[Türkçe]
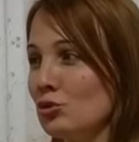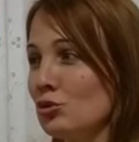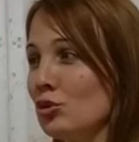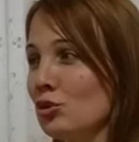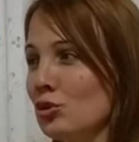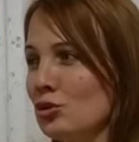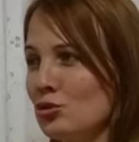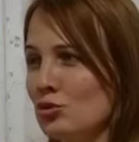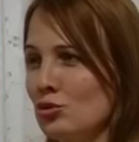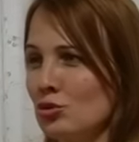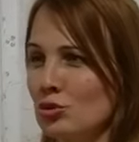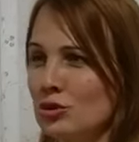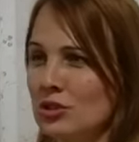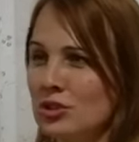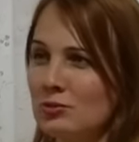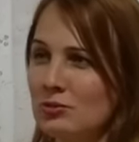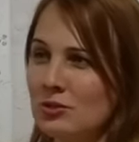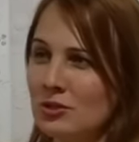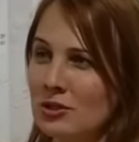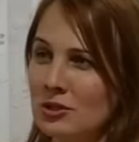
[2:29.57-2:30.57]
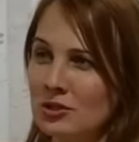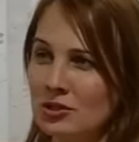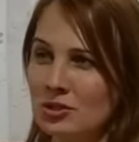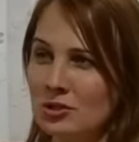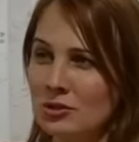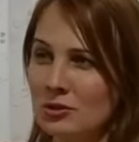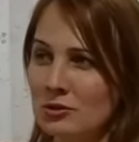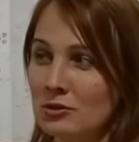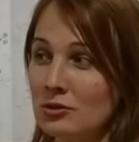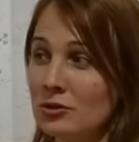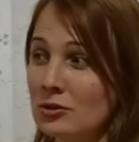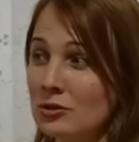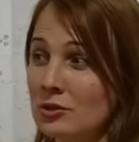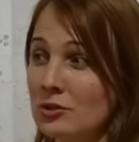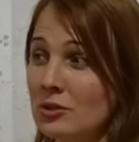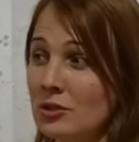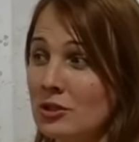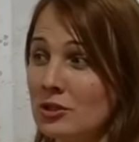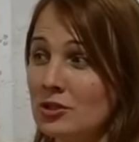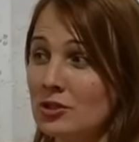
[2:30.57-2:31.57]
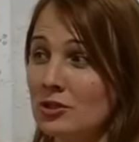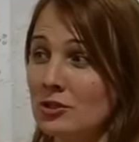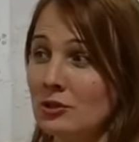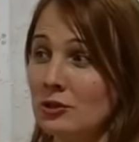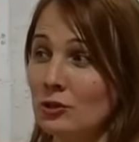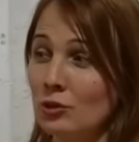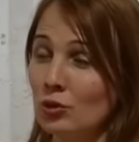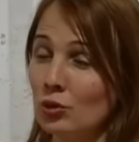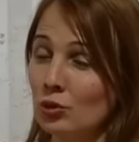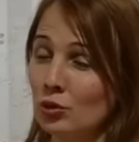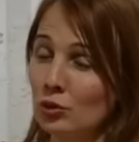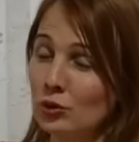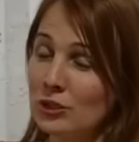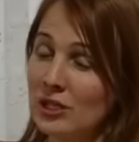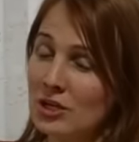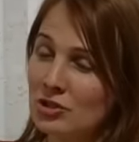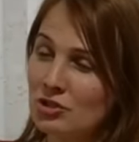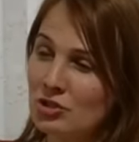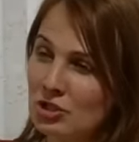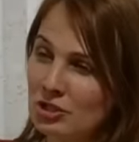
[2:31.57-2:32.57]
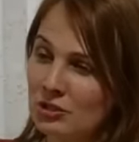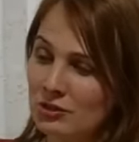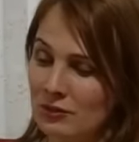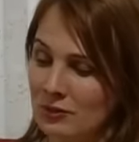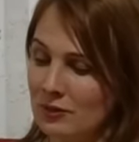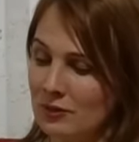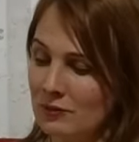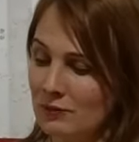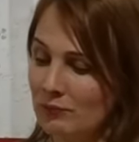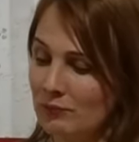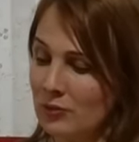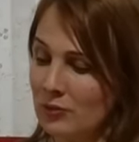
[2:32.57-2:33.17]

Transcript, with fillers: öne sürdüğü hiçbir dilekçe e, dilekçedeki konu gerçek değil